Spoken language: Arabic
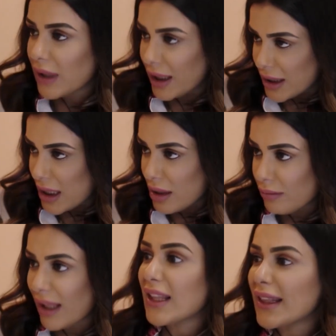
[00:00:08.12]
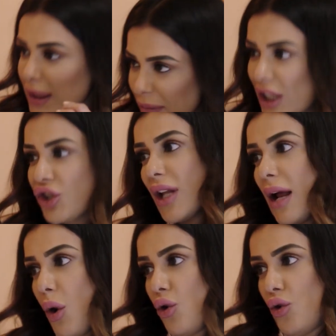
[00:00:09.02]
اهدي ما تندمنيش إن أنا
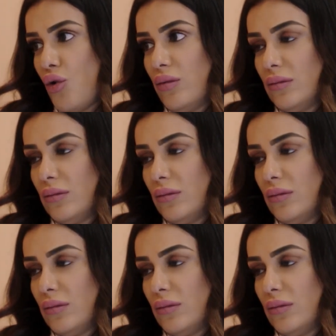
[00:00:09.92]
بقول لكم